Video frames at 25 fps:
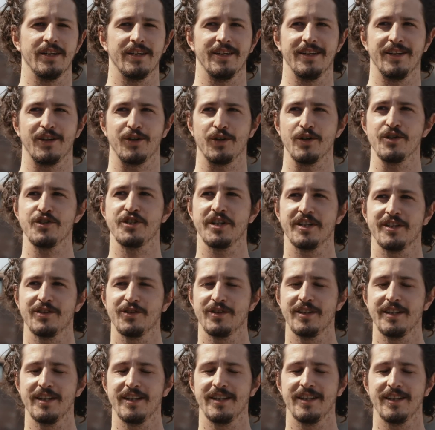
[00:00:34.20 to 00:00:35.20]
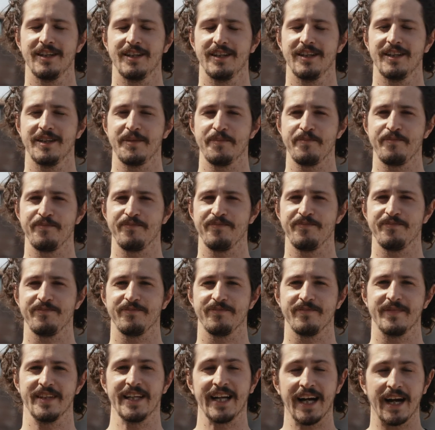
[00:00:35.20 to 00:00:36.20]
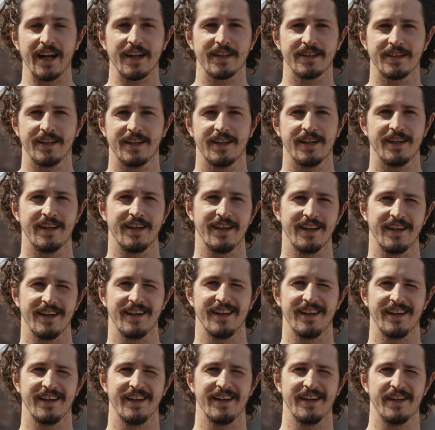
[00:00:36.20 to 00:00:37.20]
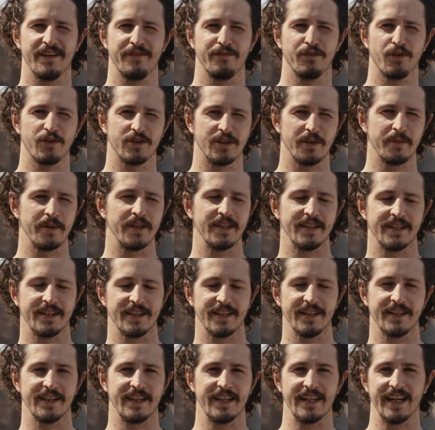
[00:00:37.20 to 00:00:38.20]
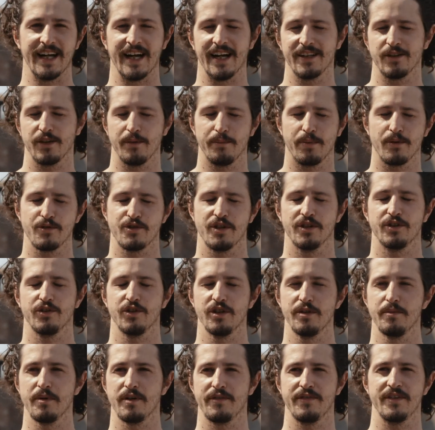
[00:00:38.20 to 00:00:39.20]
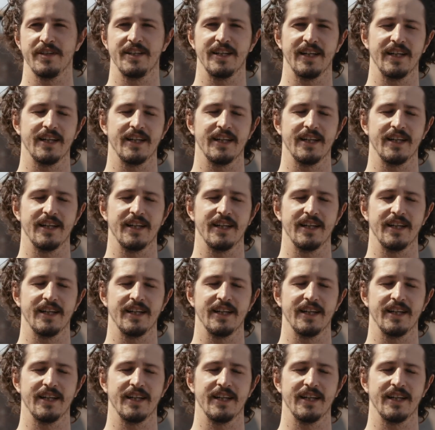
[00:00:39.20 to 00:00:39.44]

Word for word: Il concetto di, mm, di, carta è fortemente legato al progetto Libri Finti